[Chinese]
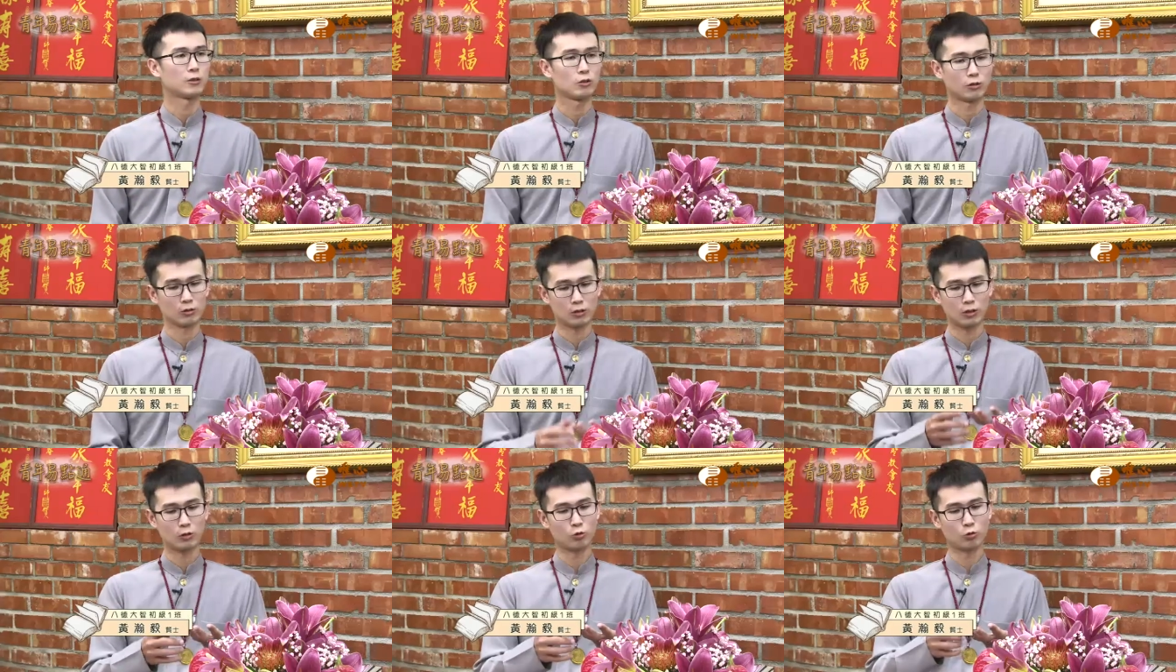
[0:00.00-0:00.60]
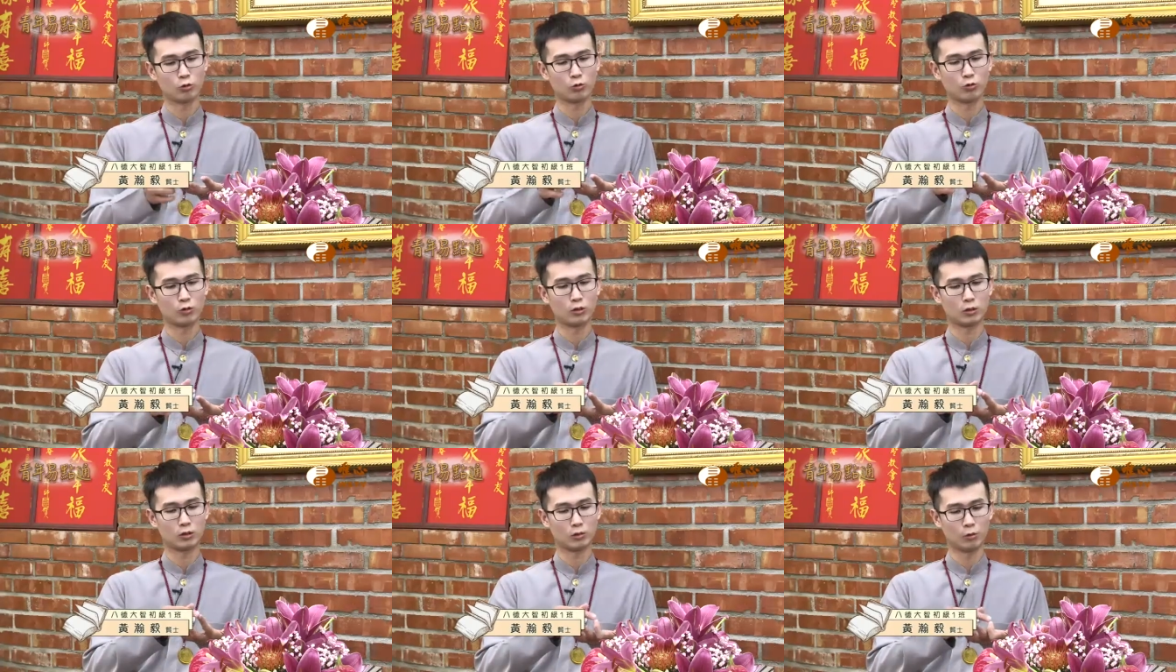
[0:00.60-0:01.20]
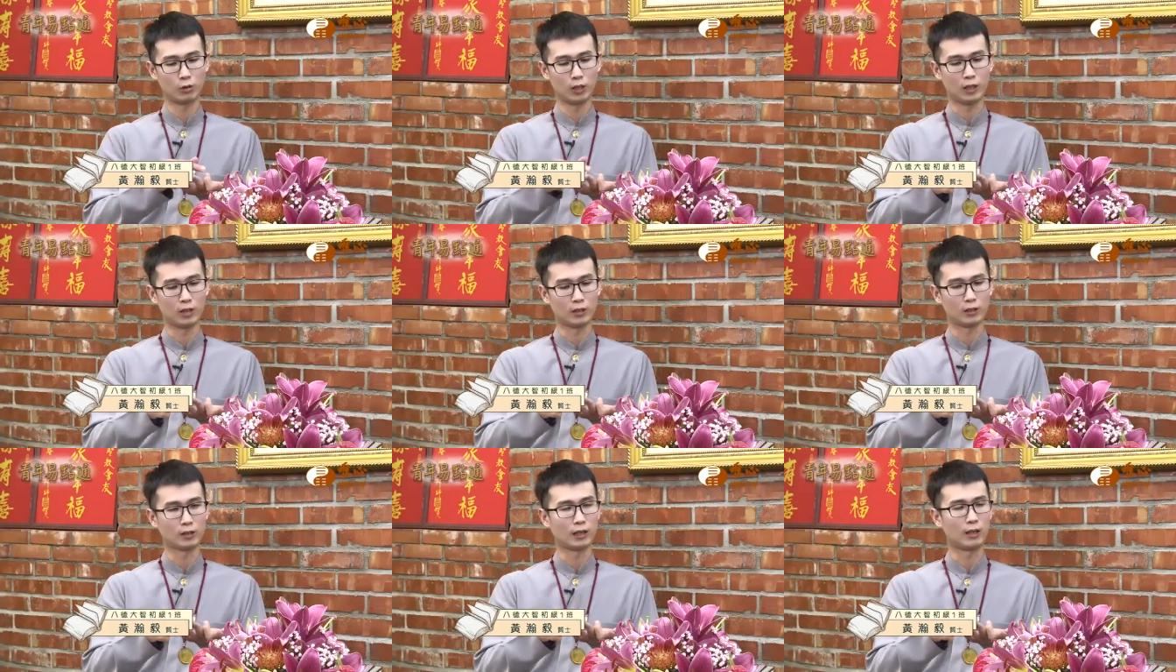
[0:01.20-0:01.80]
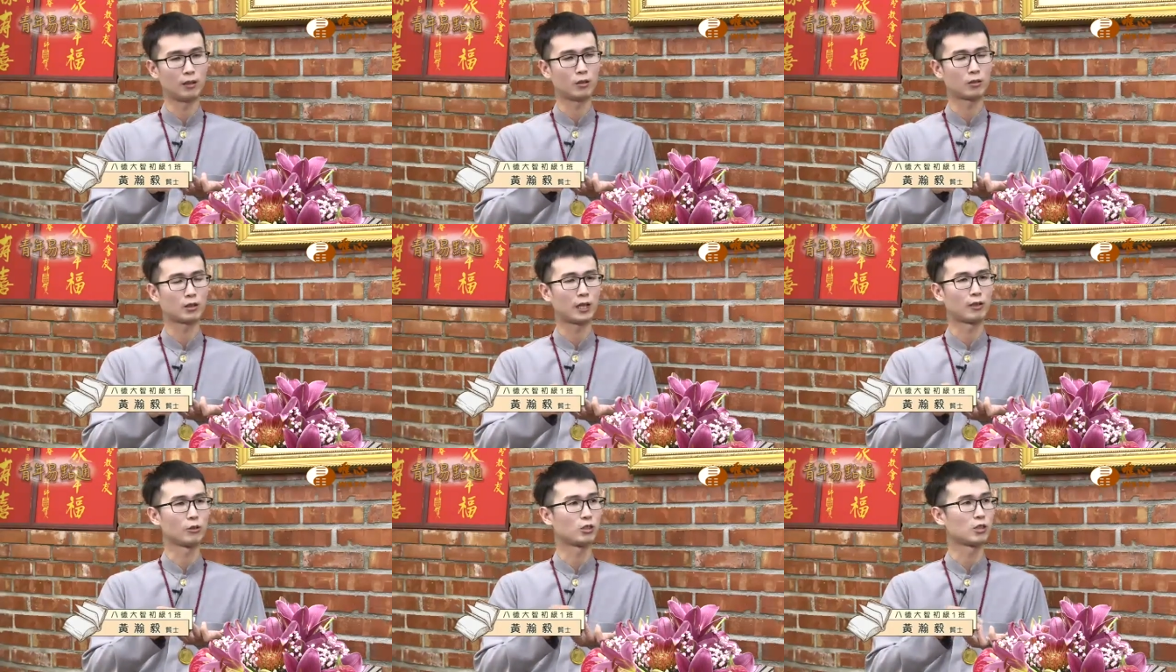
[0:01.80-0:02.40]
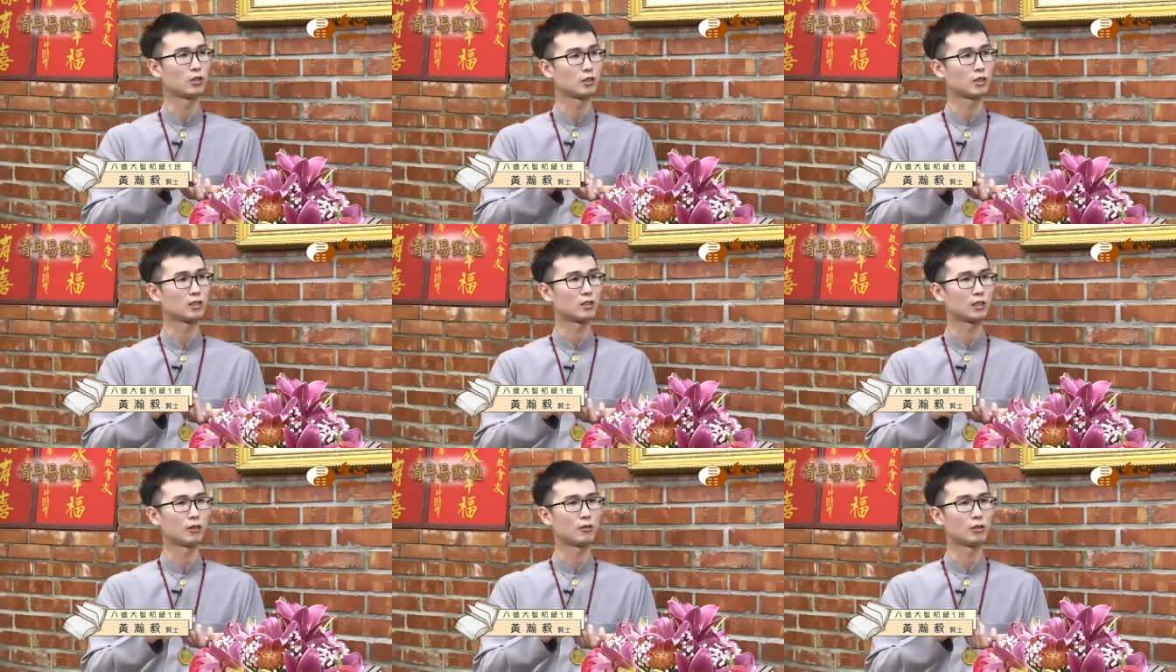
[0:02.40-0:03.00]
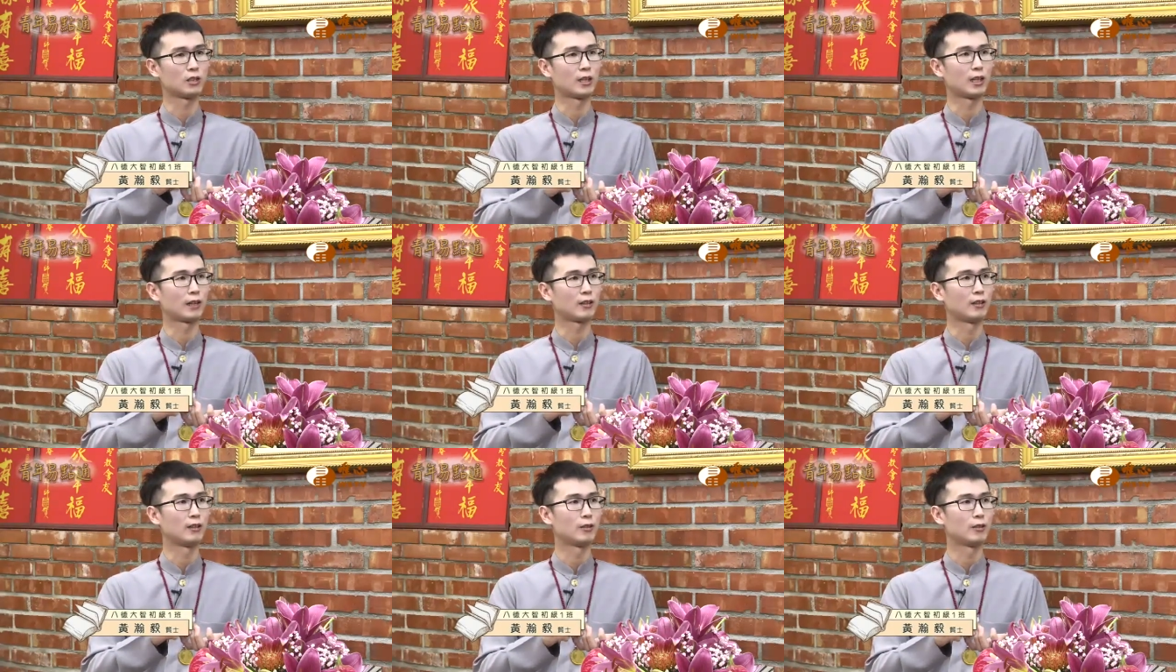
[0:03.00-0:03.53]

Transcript: 就是这个顺序：智慧，然后才有信心，才有力量。